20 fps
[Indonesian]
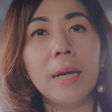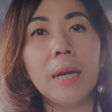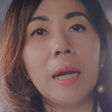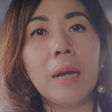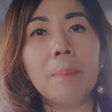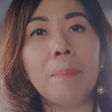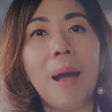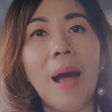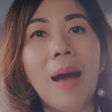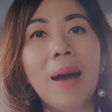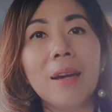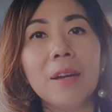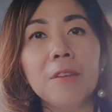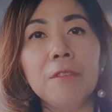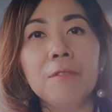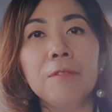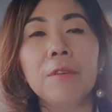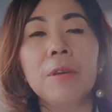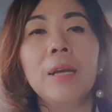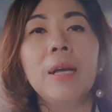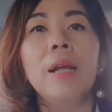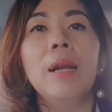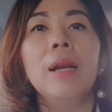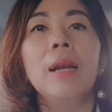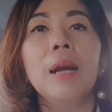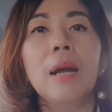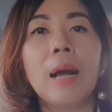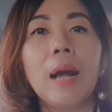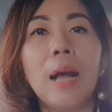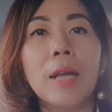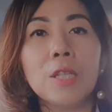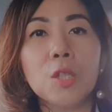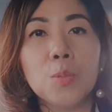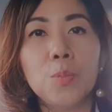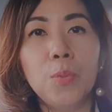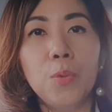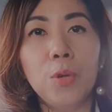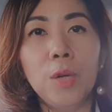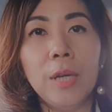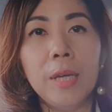agar Pak Arif lekas
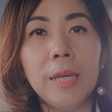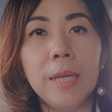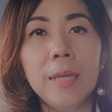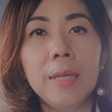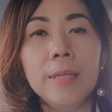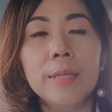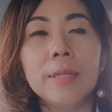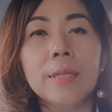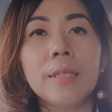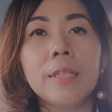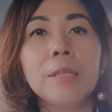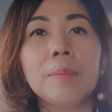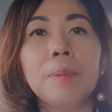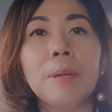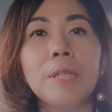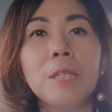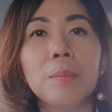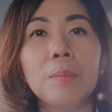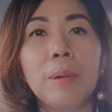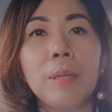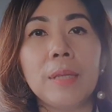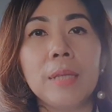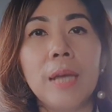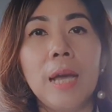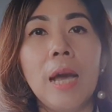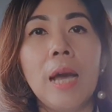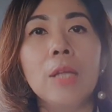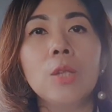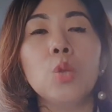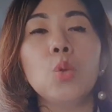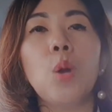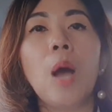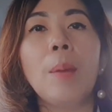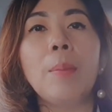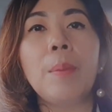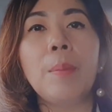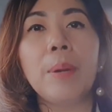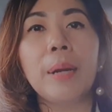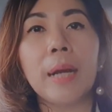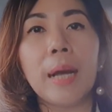pulih secepat-cepatnya,
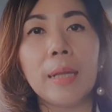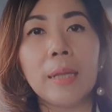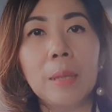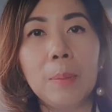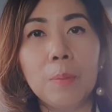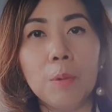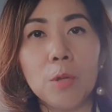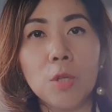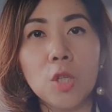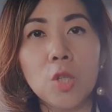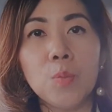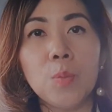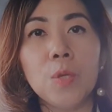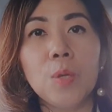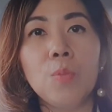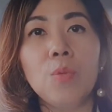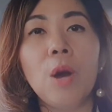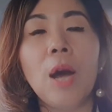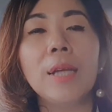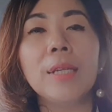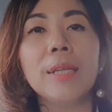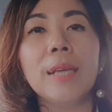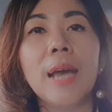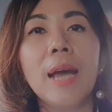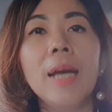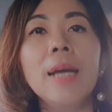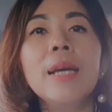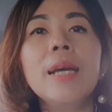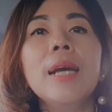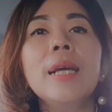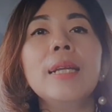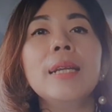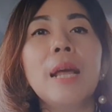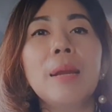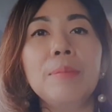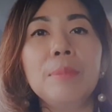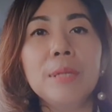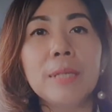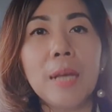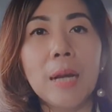Tuhan memberkati proses penyembuhannya
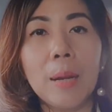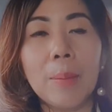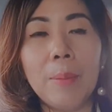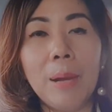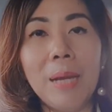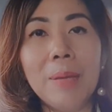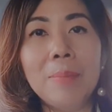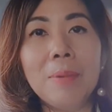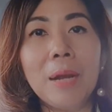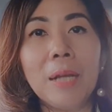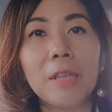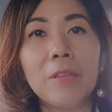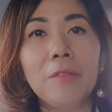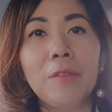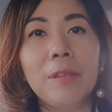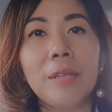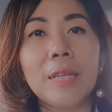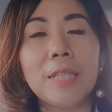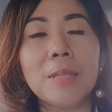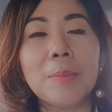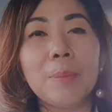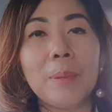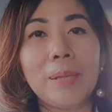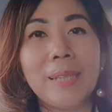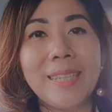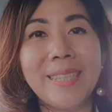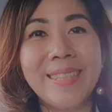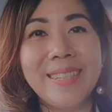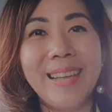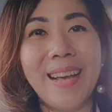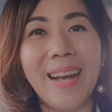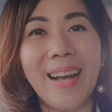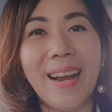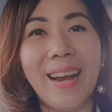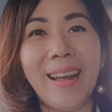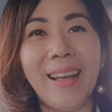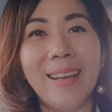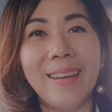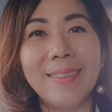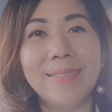dan bisa kembali beraktivitas seperti sedia
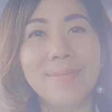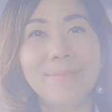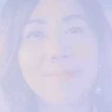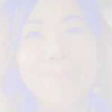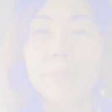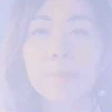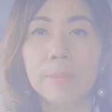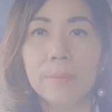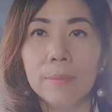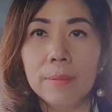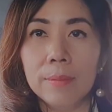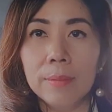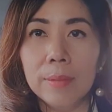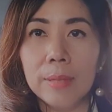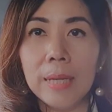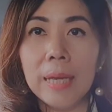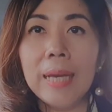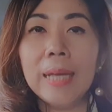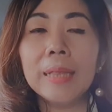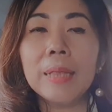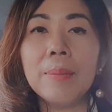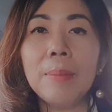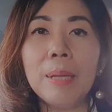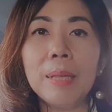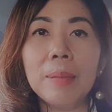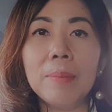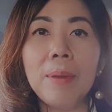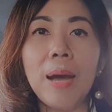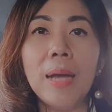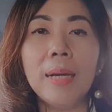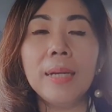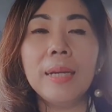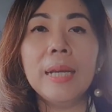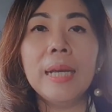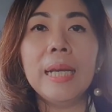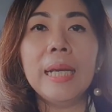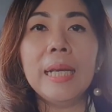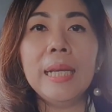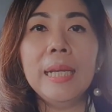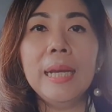kala. Teman-teman,
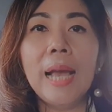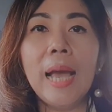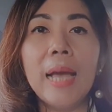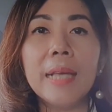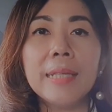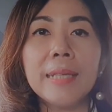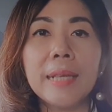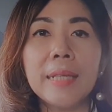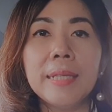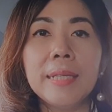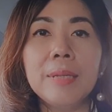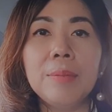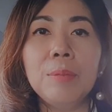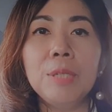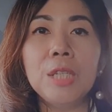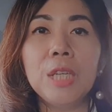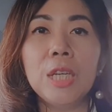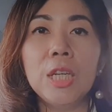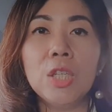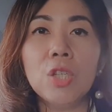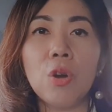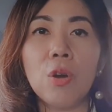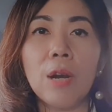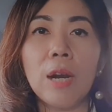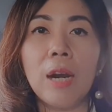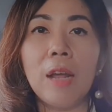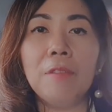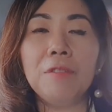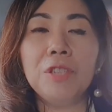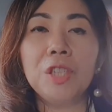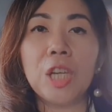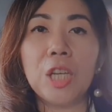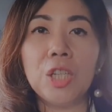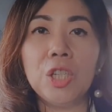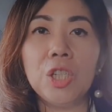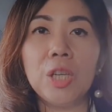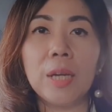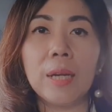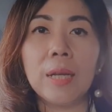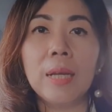inilah esensi menjadi seorang life
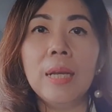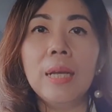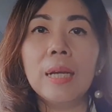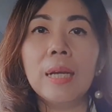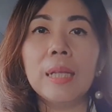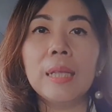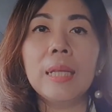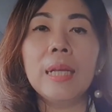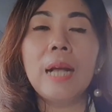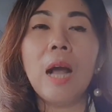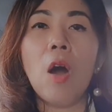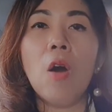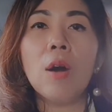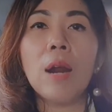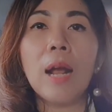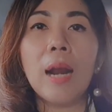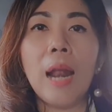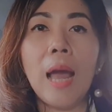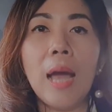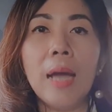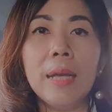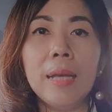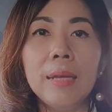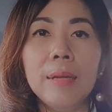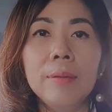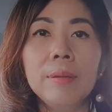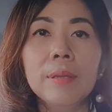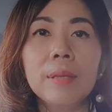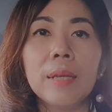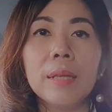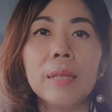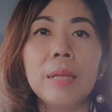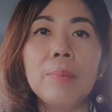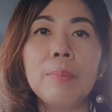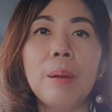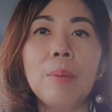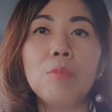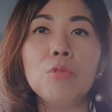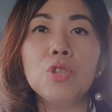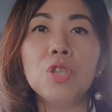changer. Ketika orang lain
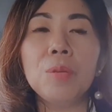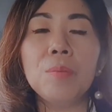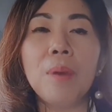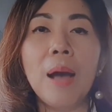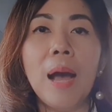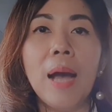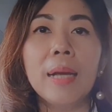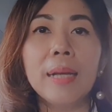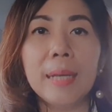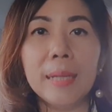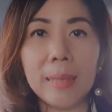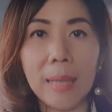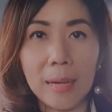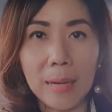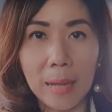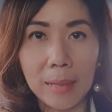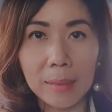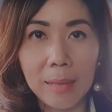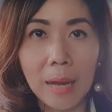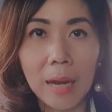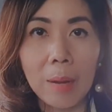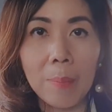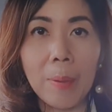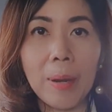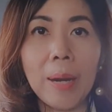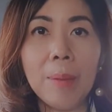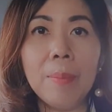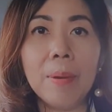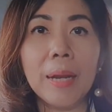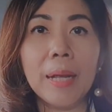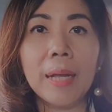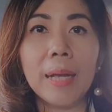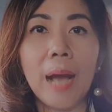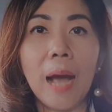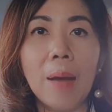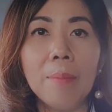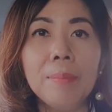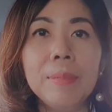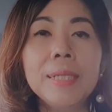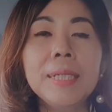tertimpa musibah, kita datang kepada
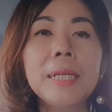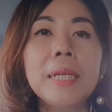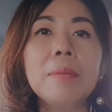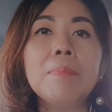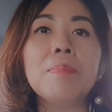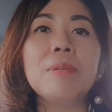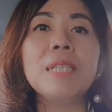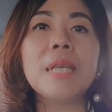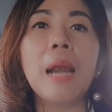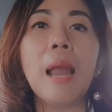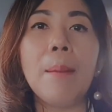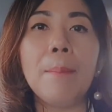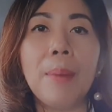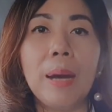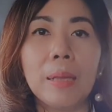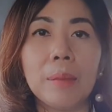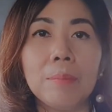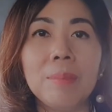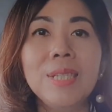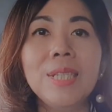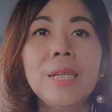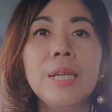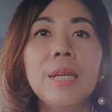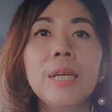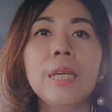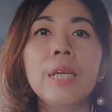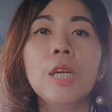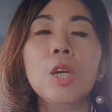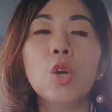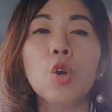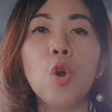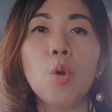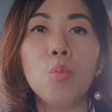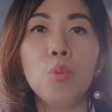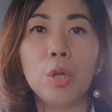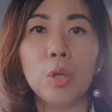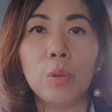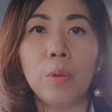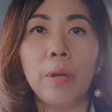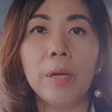mereka menjadi penyelamat, menjadi hero
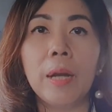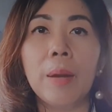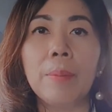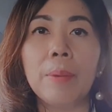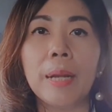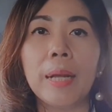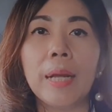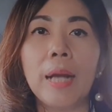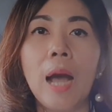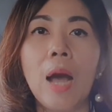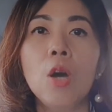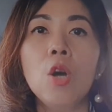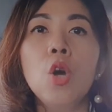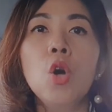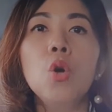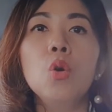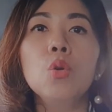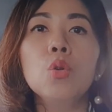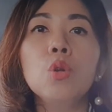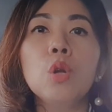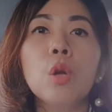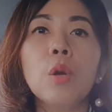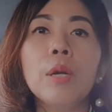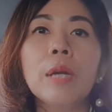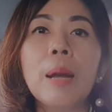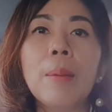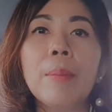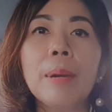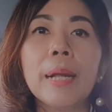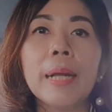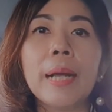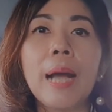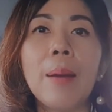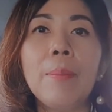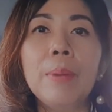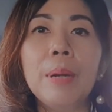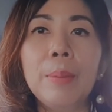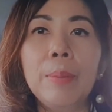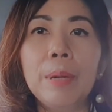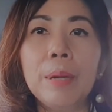buat keluarga mereka, untuk keluarga mereka
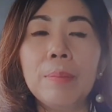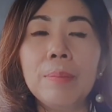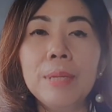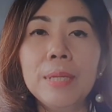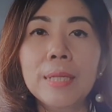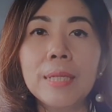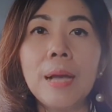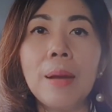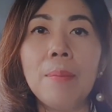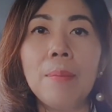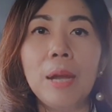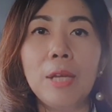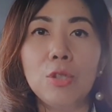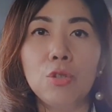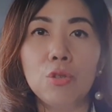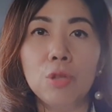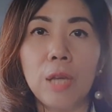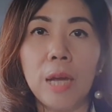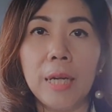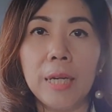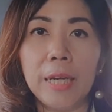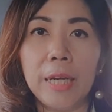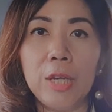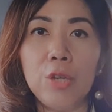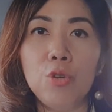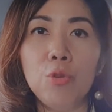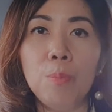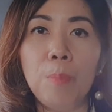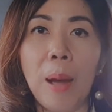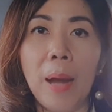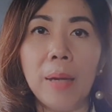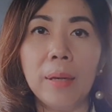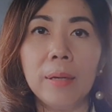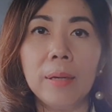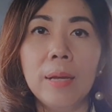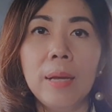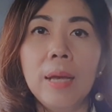benar-benar bisa melanjutkan kehidupan.